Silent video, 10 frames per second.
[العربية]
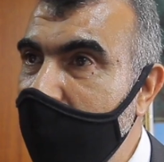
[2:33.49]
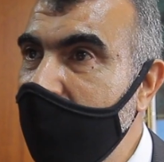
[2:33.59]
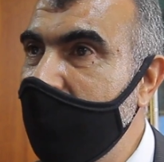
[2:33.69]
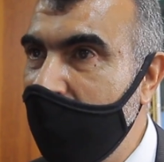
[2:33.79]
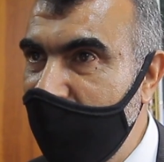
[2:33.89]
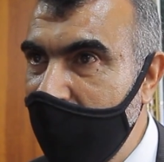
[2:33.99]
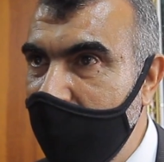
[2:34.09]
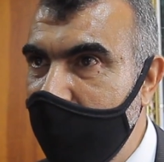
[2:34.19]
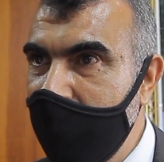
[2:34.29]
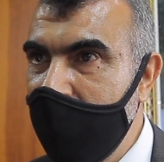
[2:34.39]
باستاد
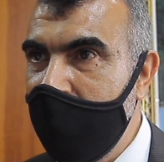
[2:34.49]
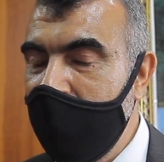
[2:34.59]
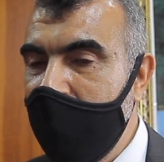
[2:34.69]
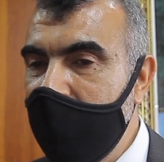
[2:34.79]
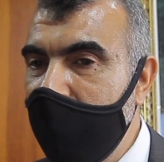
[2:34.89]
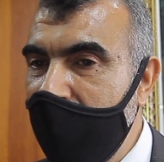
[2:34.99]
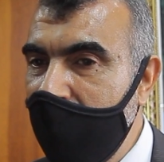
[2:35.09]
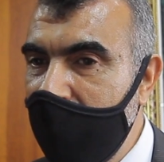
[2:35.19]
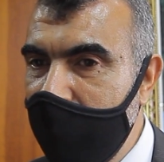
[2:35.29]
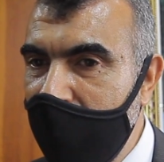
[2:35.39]
فيليب طبعا
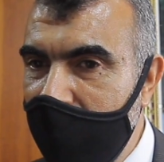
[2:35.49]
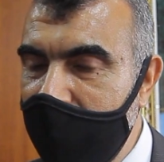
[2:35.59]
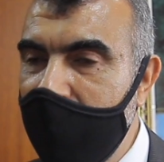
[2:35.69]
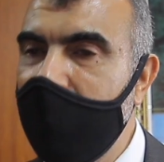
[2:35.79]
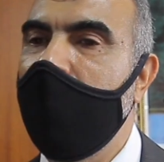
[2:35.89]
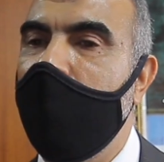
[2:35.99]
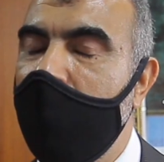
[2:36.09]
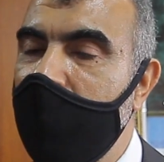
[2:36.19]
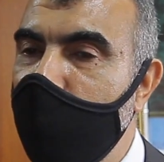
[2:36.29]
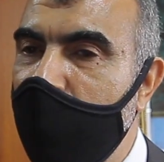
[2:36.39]
هذا الملعب هذا
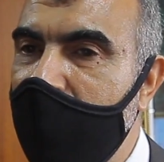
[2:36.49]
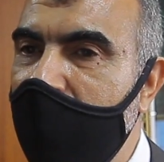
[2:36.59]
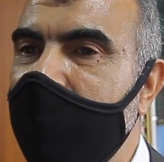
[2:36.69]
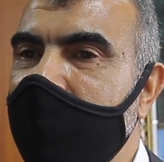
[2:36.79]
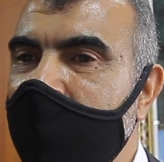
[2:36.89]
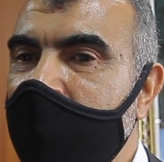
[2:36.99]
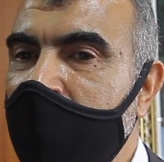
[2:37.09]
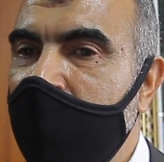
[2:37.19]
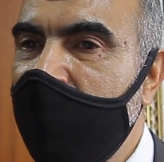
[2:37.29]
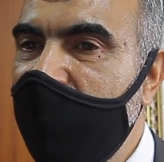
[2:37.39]
وهذا المركب
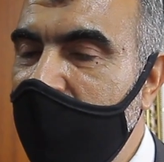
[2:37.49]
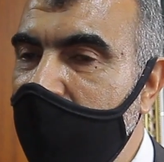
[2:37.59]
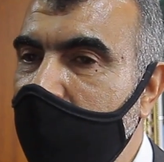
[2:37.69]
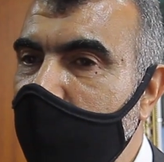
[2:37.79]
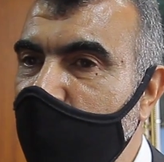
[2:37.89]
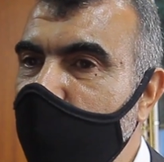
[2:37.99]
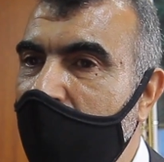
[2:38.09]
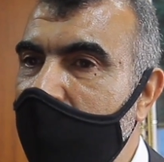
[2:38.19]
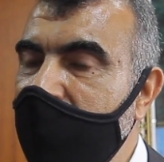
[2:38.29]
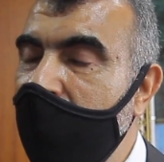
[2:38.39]
فيه
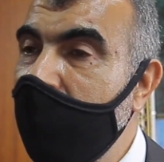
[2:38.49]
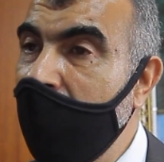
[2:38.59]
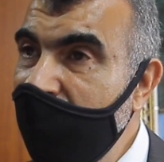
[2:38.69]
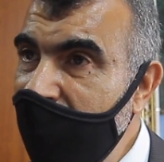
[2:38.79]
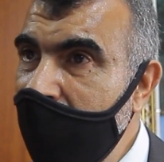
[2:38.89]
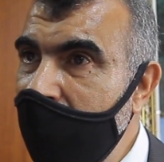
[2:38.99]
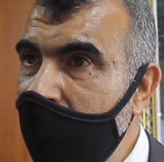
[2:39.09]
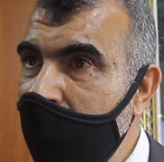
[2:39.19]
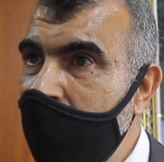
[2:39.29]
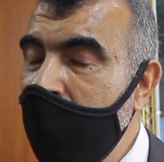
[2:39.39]
مجموعه من المرافق
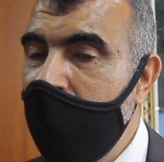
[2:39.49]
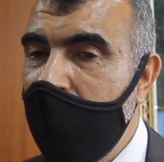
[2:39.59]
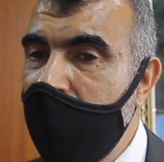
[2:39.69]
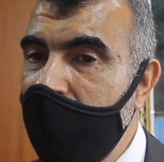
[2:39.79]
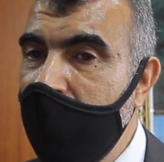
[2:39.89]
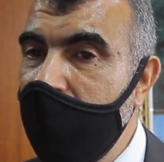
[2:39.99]
اللي